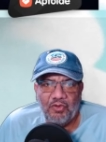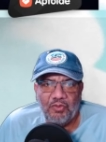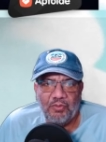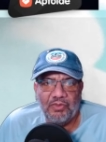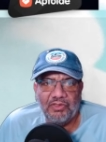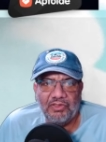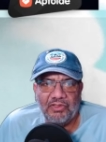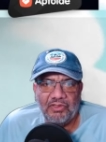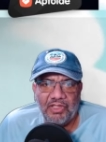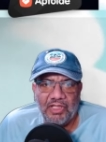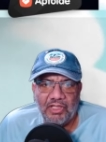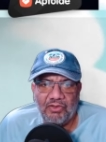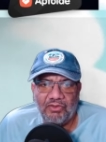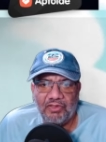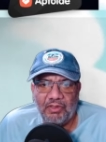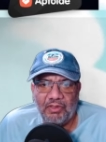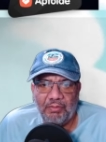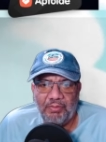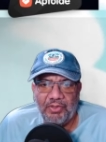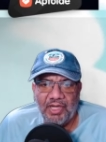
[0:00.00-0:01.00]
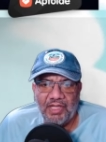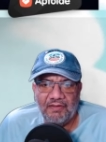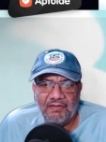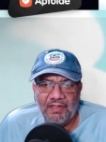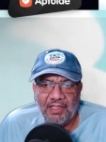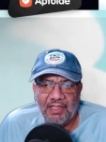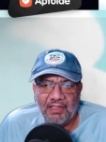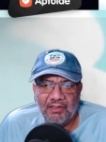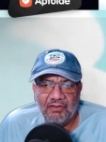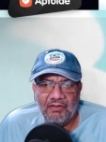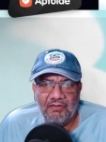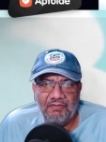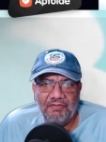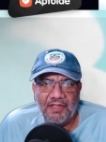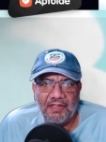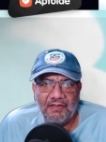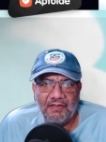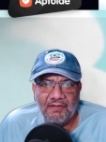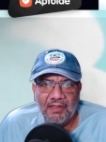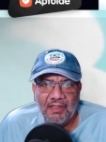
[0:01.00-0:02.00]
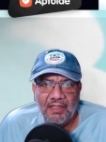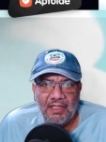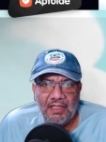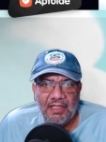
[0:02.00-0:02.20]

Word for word: un montón de cosas por hacer. Entonces, fíjense.